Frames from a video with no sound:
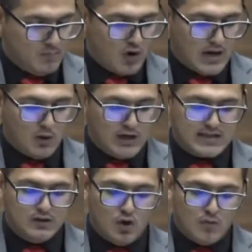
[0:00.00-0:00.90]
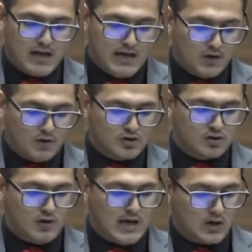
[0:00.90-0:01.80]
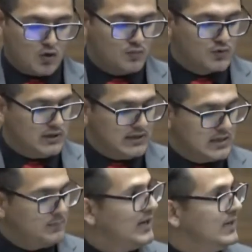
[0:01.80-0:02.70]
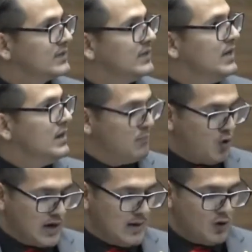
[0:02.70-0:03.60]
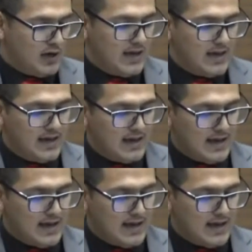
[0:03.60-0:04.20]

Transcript: Pongámosles nombre y rostro a la corrupción de este país. Pongámosle,